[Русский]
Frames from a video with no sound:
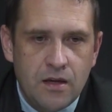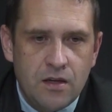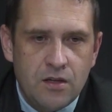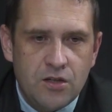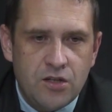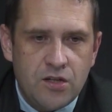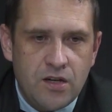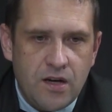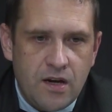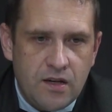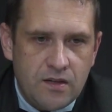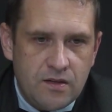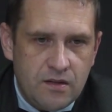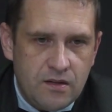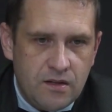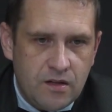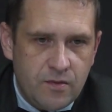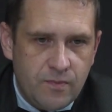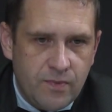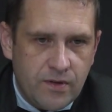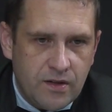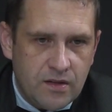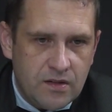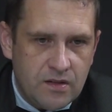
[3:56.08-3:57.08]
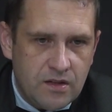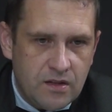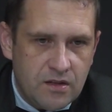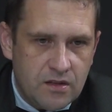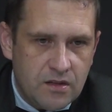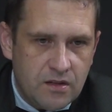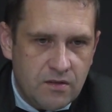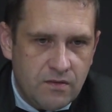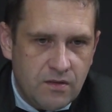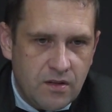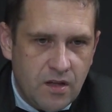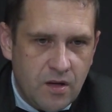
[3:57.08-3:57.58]
Часть этих
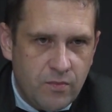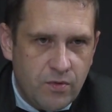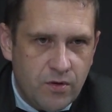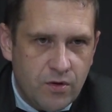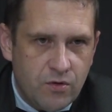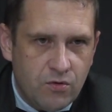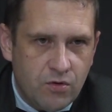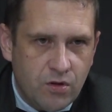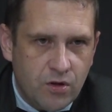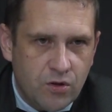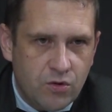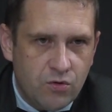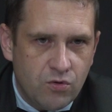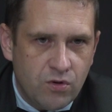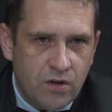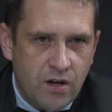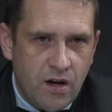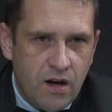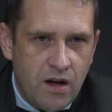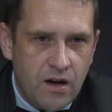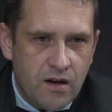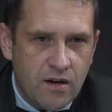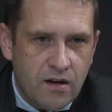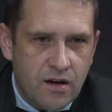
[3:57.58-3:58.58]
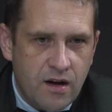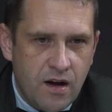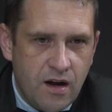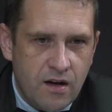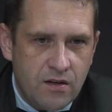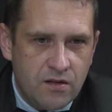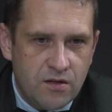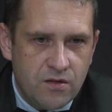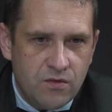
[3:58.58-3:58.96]
процессов вела прокуратура АРК.